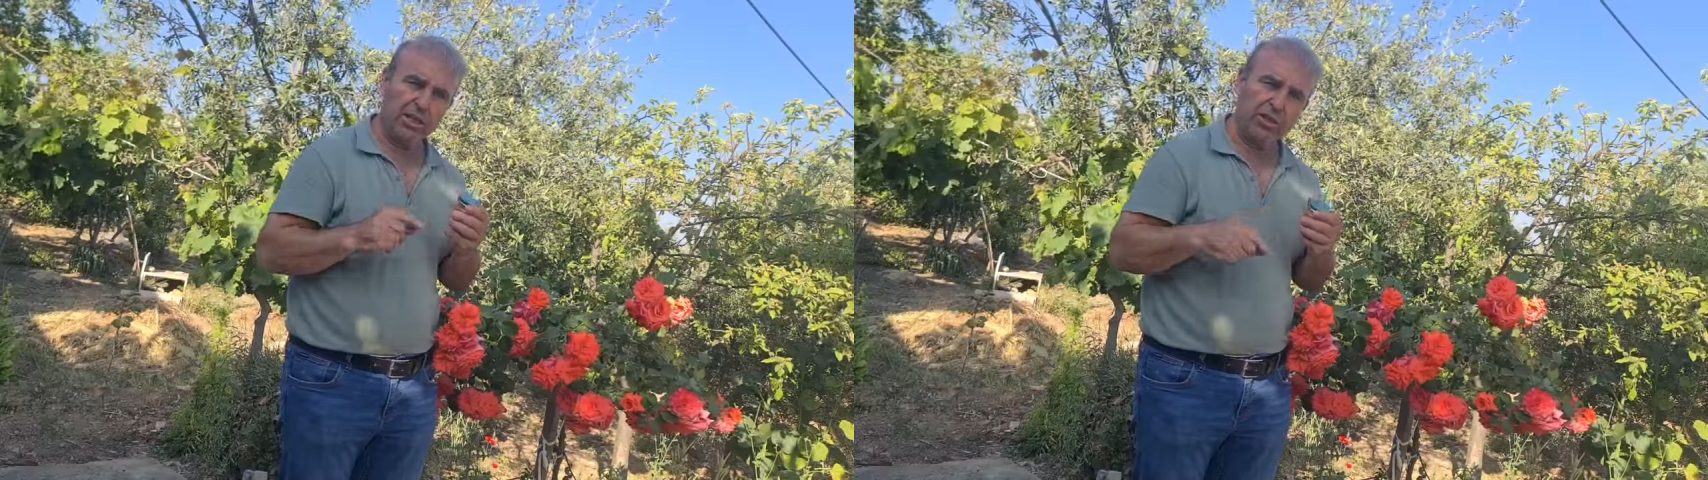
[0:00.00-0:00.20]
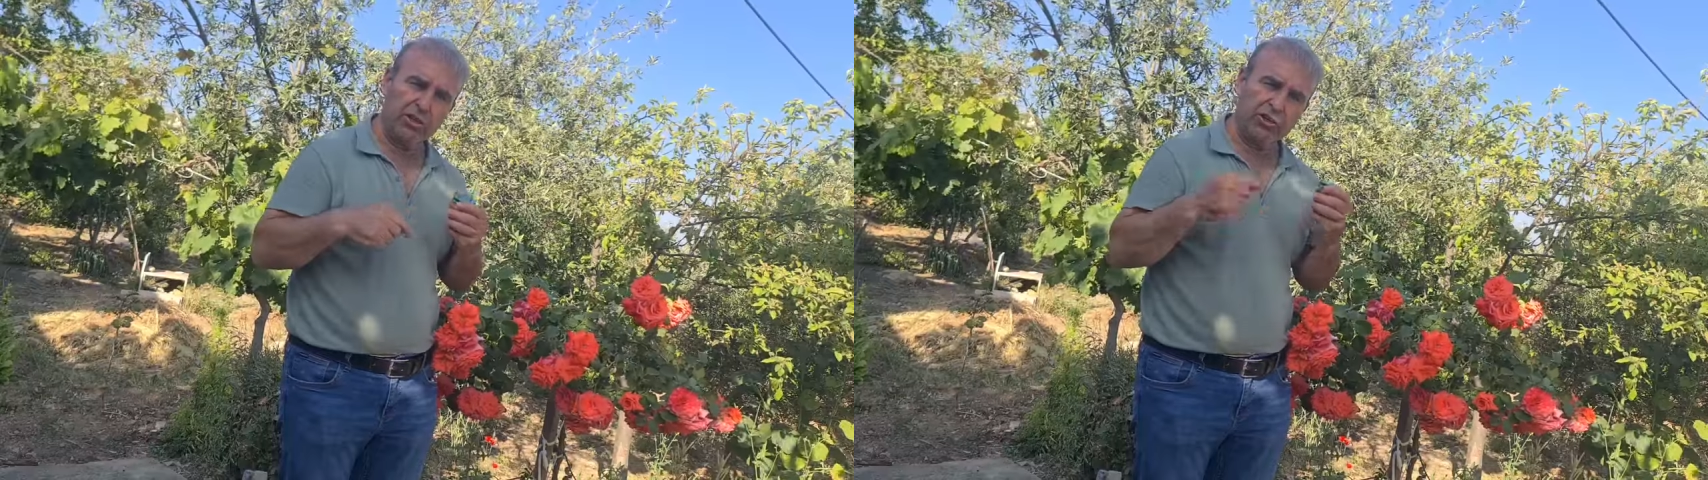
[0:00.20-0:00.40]

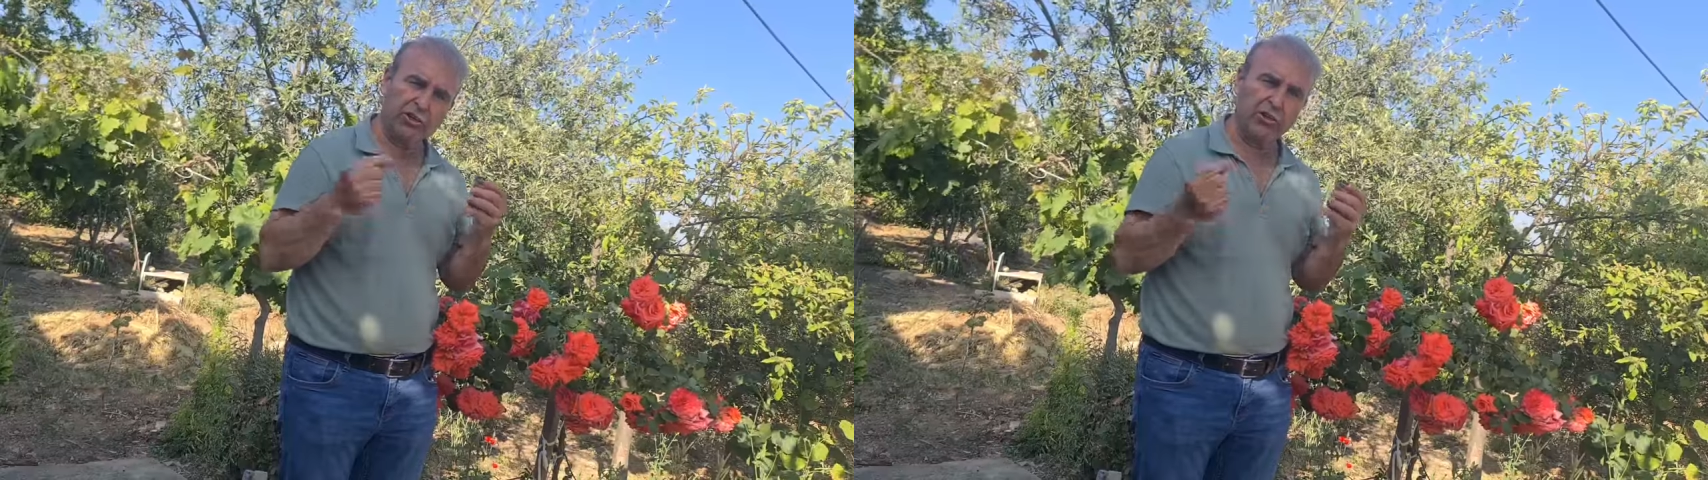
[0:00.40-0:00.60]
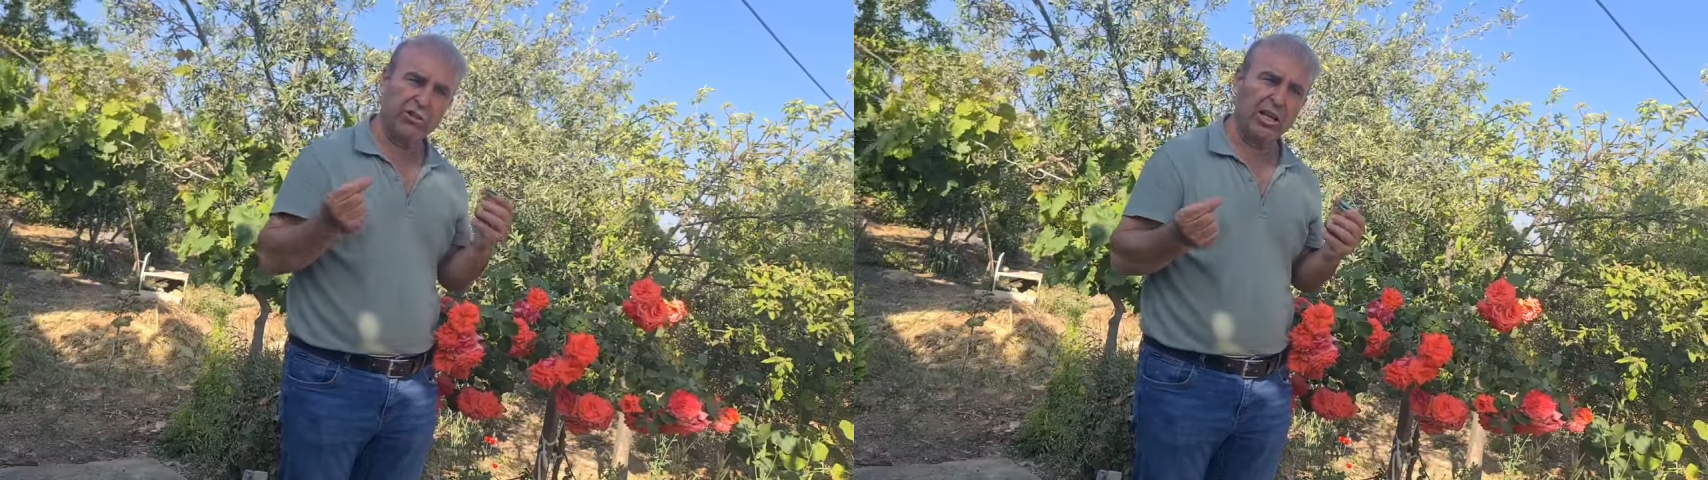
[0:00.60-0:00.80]
Ama
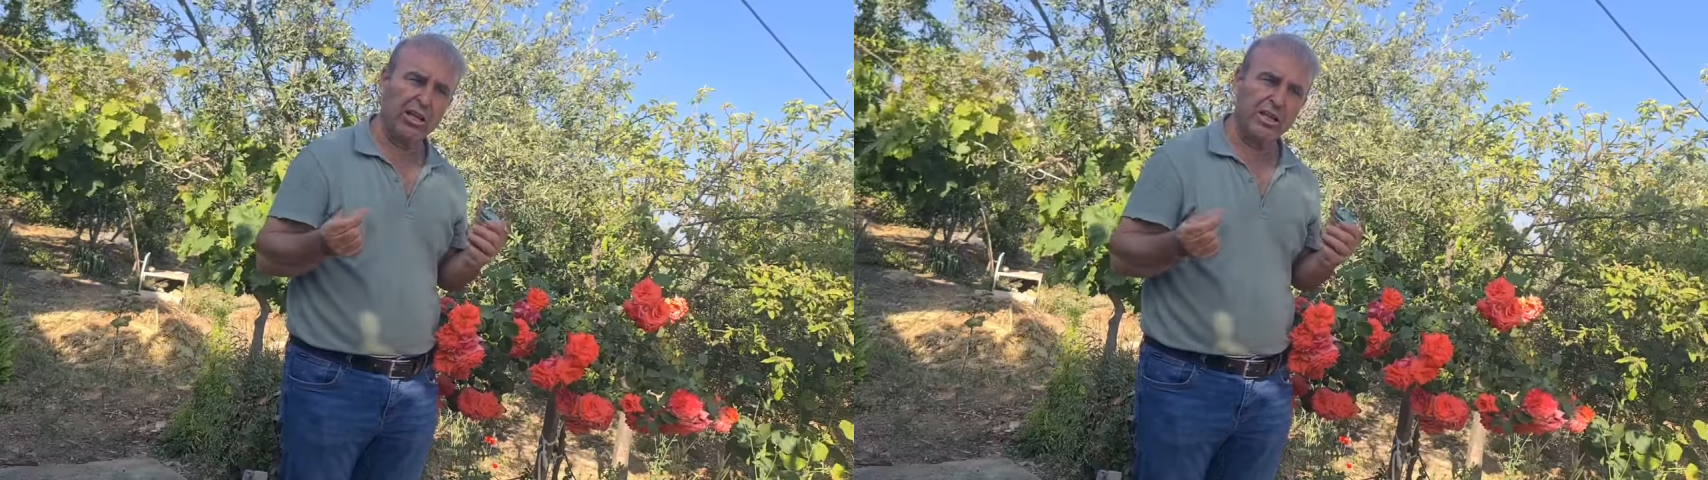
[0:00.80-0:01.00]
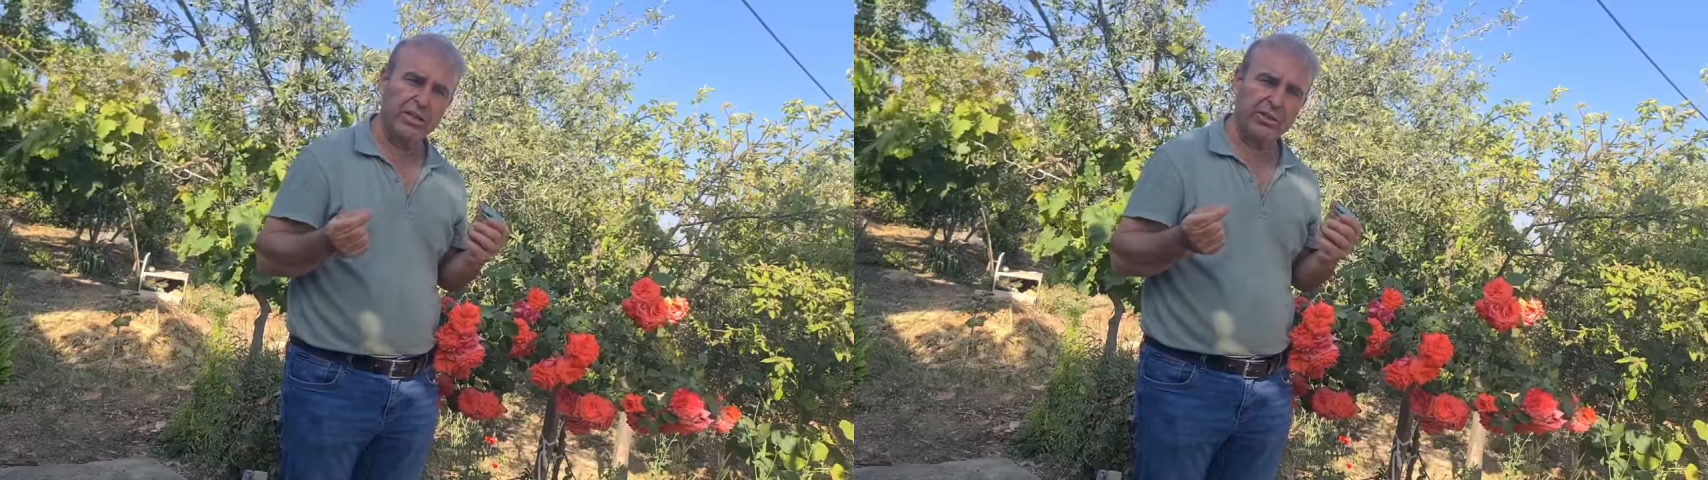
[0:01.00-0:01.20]
insan
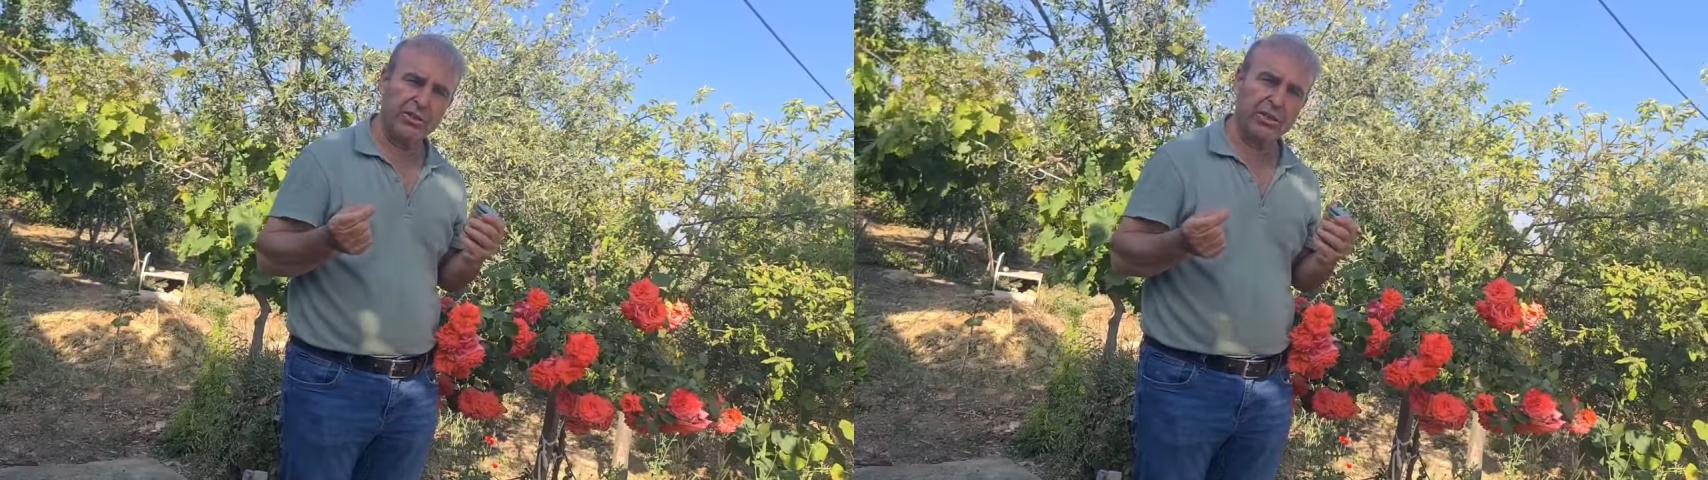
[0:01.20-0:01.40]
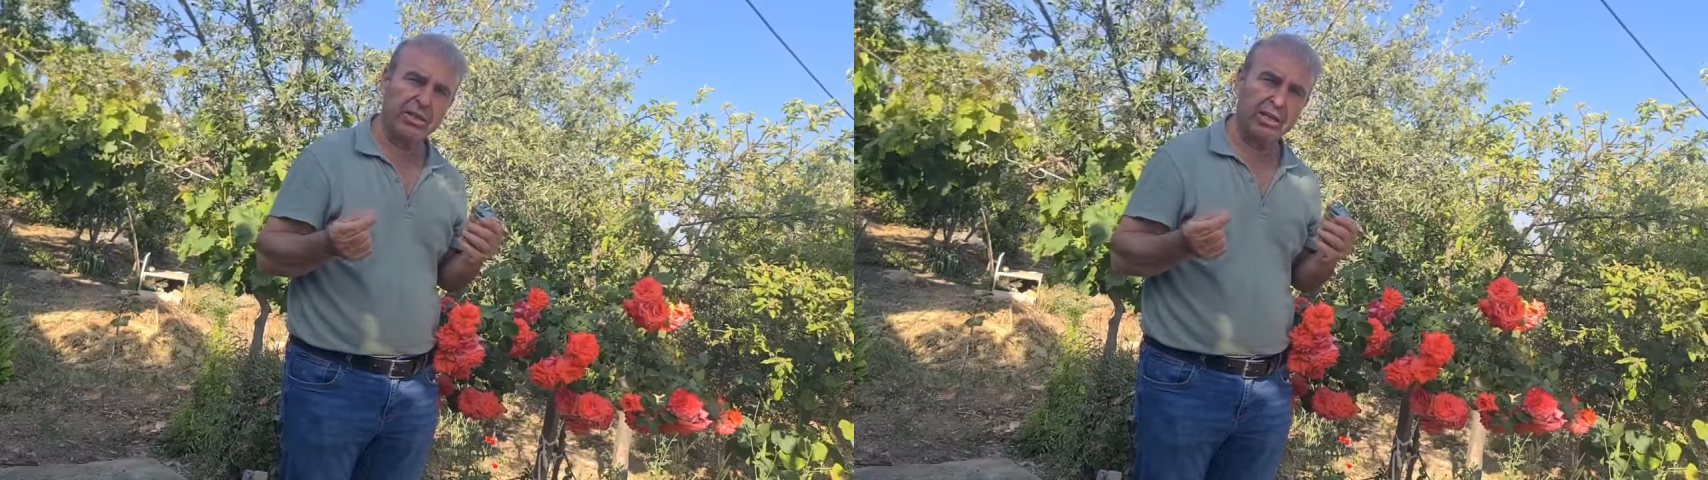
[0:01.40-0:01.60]
adı
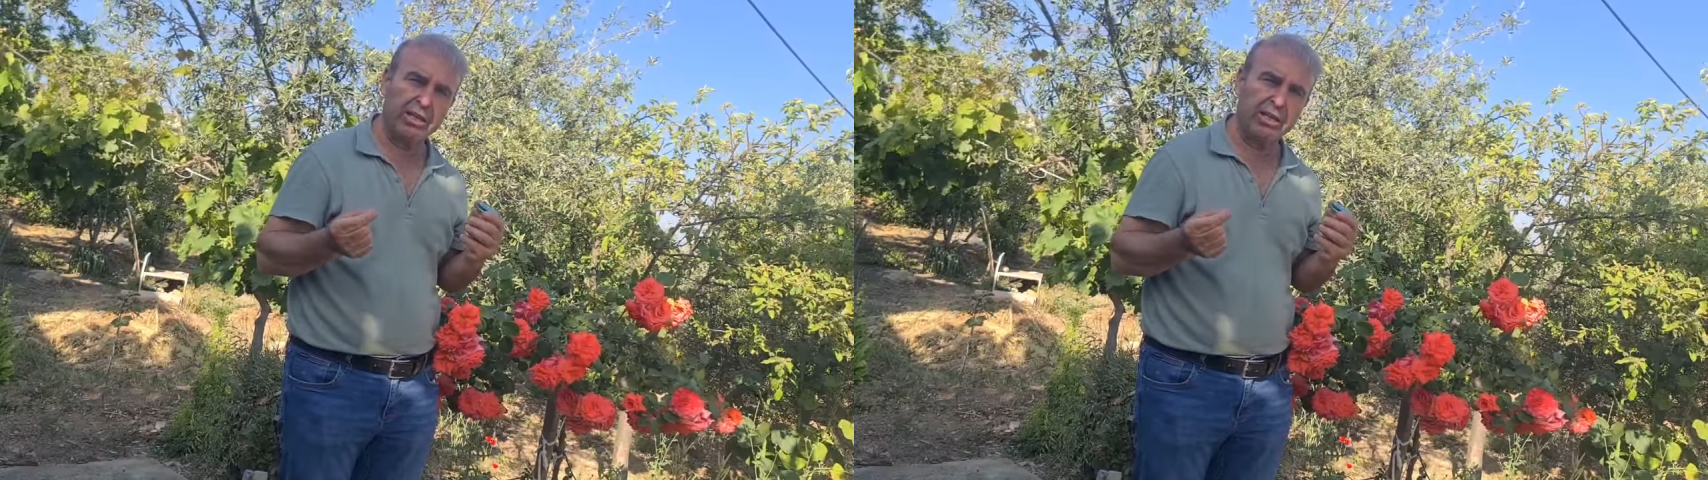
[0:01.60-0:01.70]
gibi